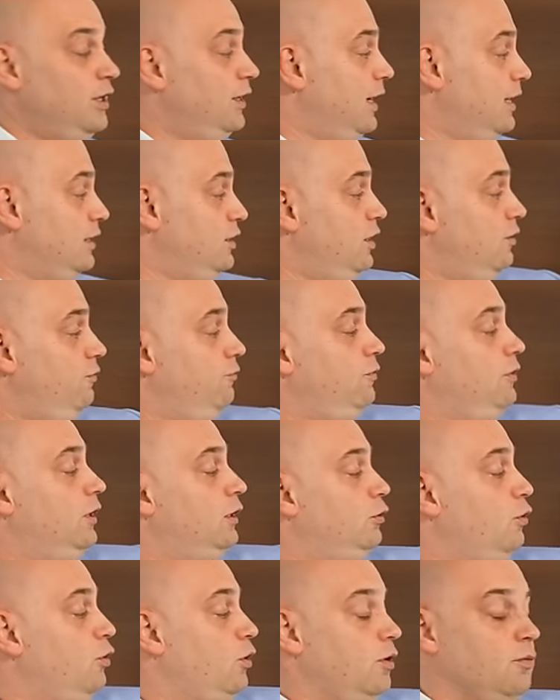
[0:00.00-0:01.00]
негатив,
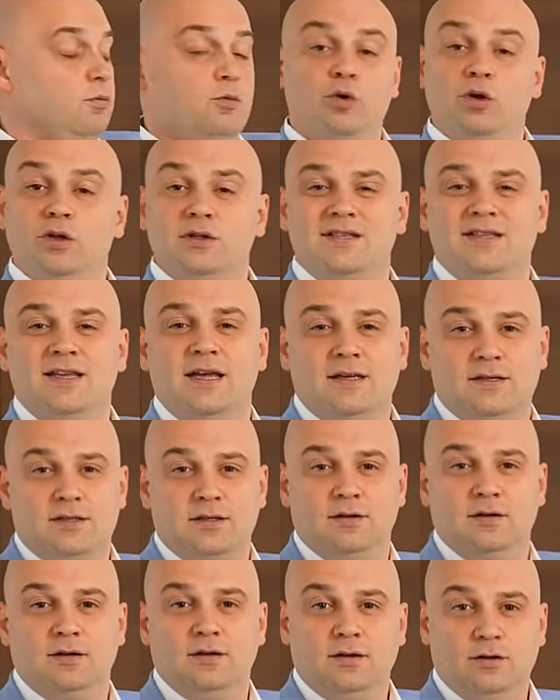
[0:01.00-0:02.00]
который будет
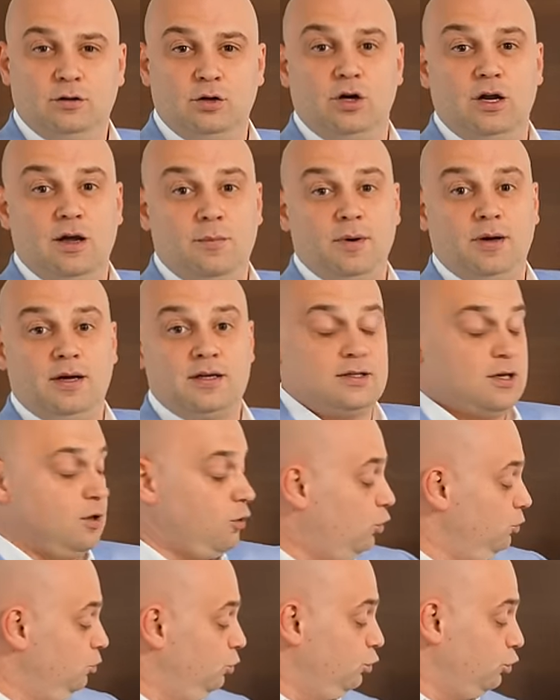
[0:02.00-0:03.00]
здесь, который я показал,
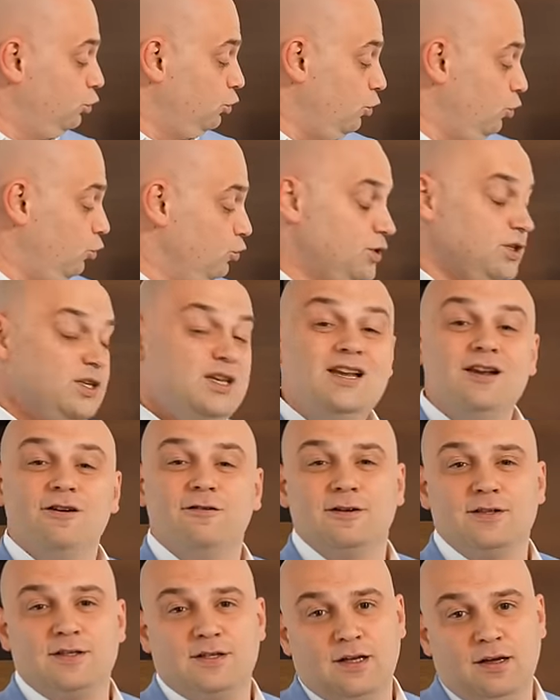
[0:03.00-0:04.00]
он будет
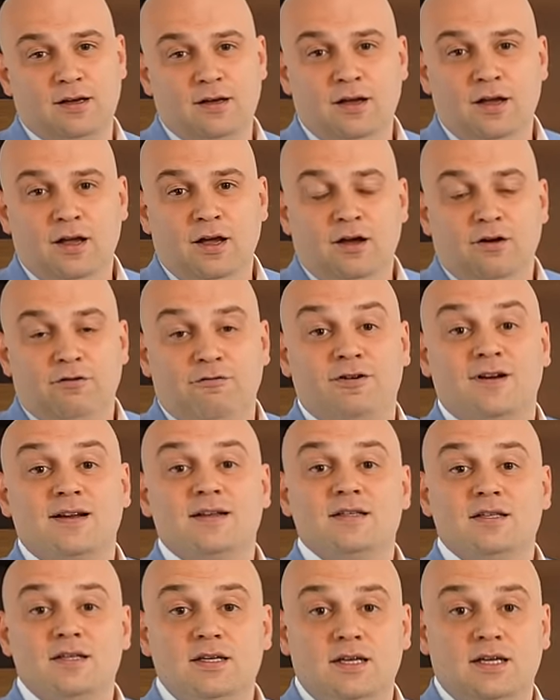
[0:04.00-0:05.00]
усиливаться – в
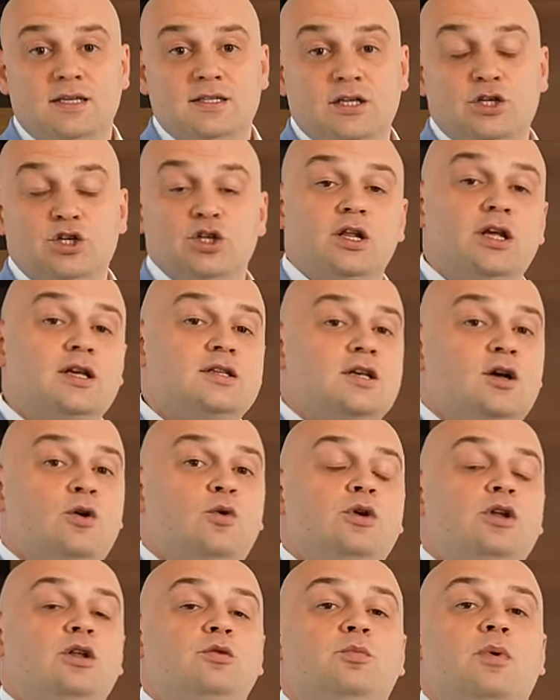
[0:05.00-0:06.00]
разы, если человек
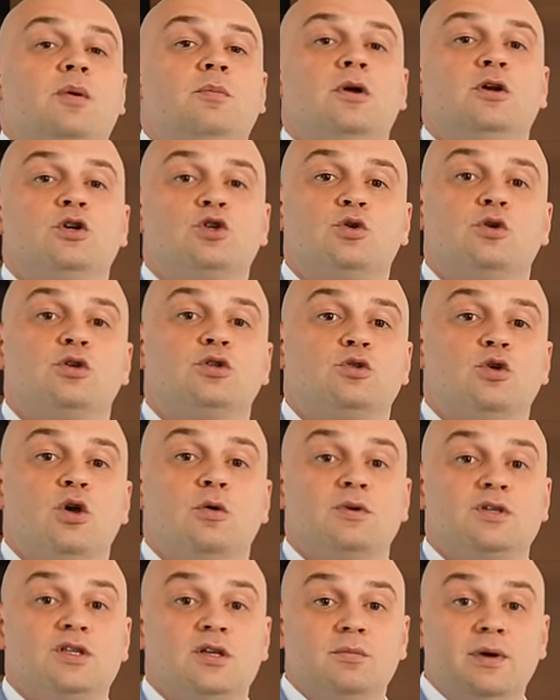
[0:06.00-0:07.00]
заходит по большой
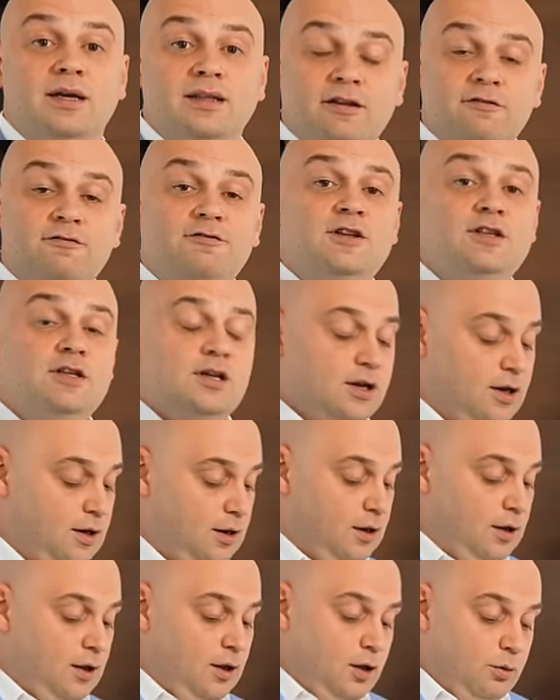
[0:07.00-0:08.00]
стоимости. Мы это
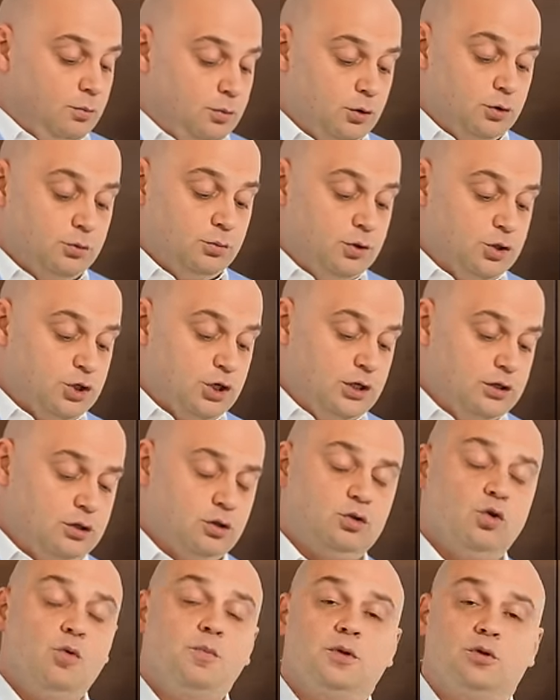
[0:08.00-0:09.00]
видели, мы, мы же
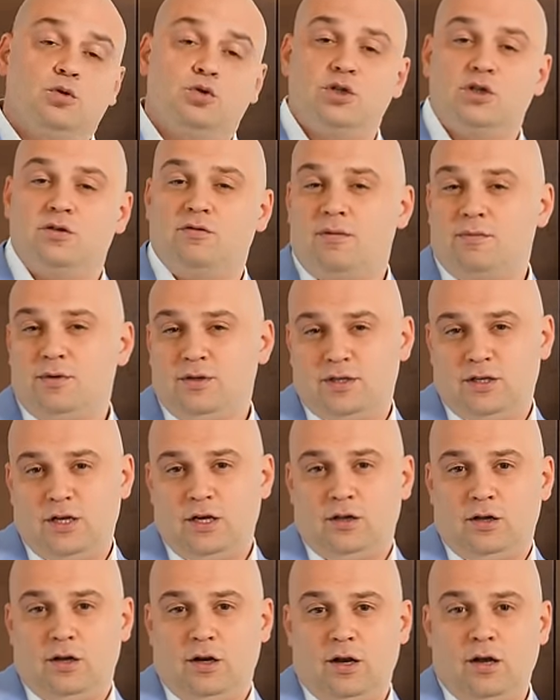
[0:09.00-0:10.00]
этот опыт уже с вами
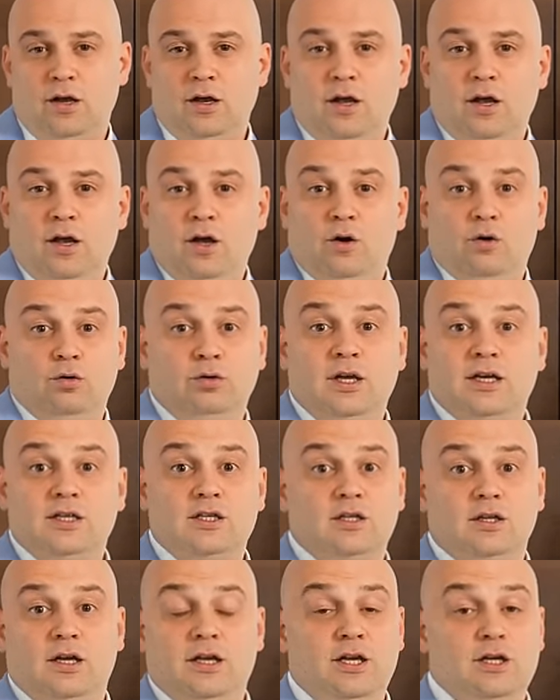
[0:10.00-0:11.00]
сделали. У
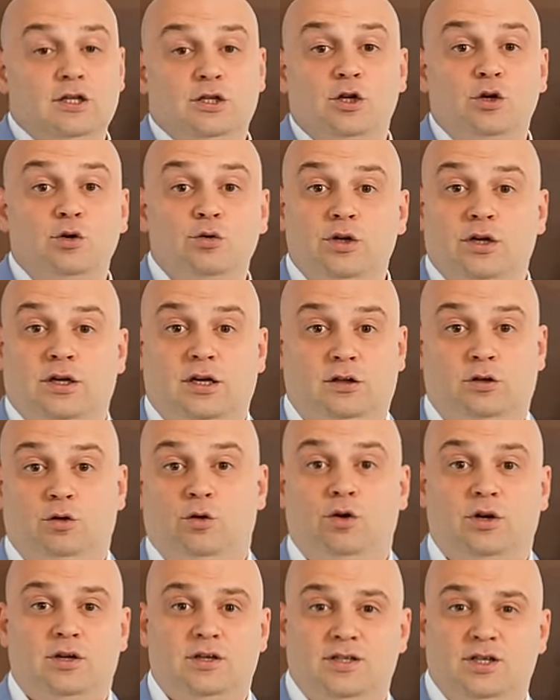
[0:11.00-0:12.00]
нас есть люди,
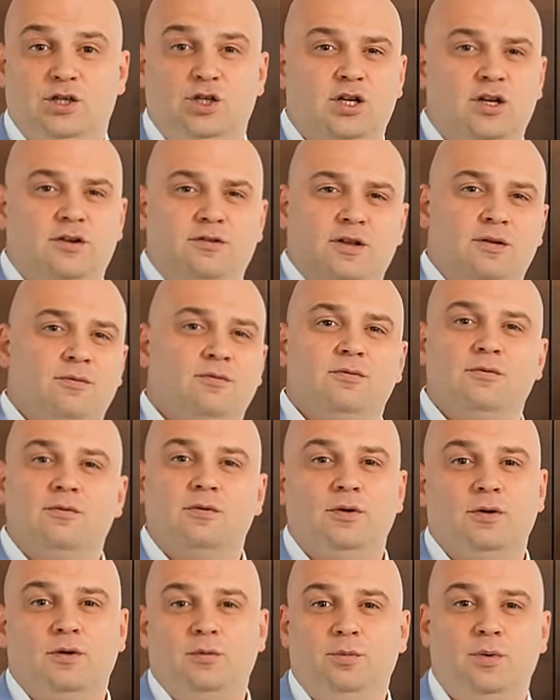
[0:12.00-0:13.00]
которые зашли там
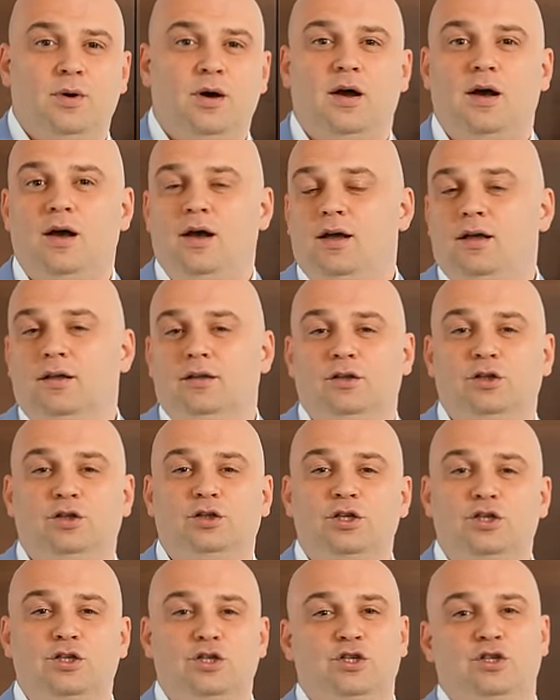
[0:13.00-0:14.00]
э, по
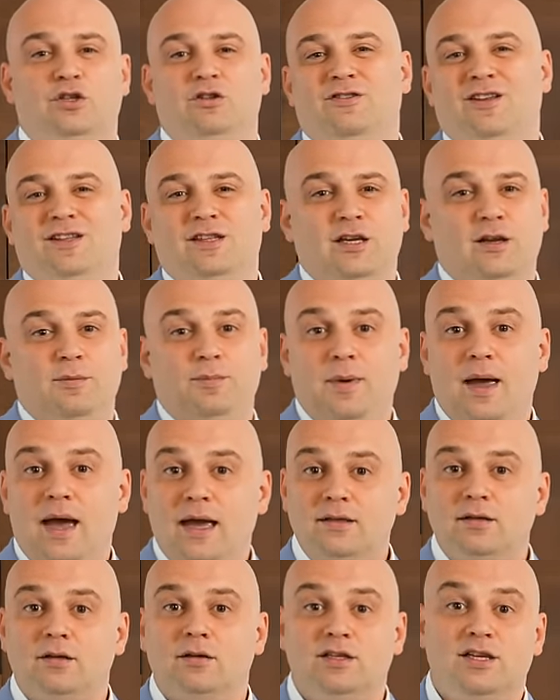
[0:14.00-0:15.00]
1000, 2, 3,
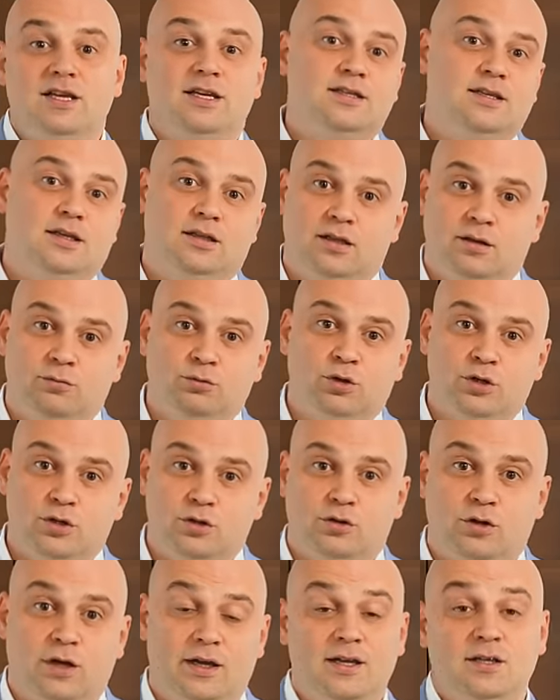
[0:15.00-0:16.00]
5, 10, там, то
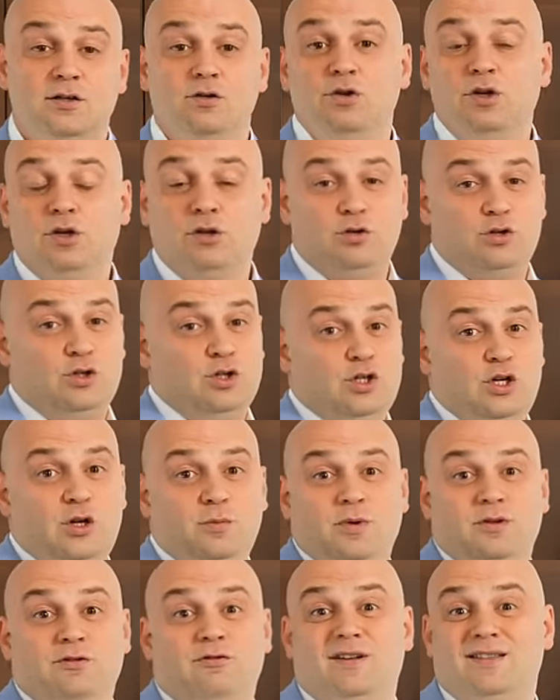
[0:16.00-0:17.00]
сюда. Есть люди, которые зашли
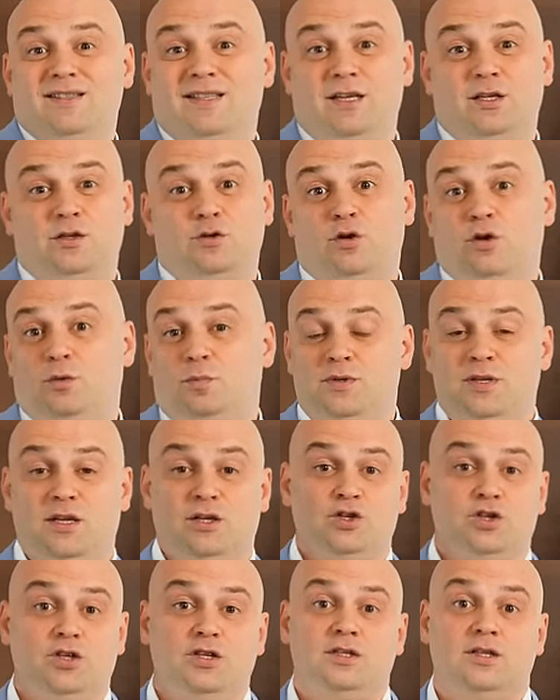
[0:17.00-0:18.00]
по 20, 30, 40,
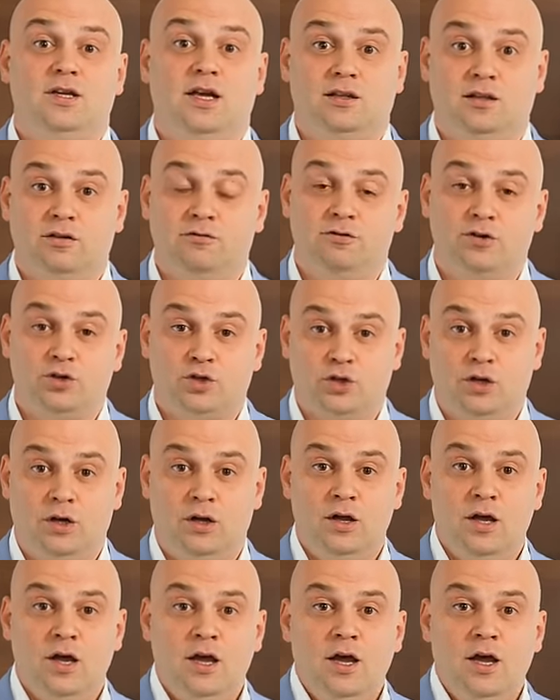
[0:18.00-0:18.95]
50, 60 и выше.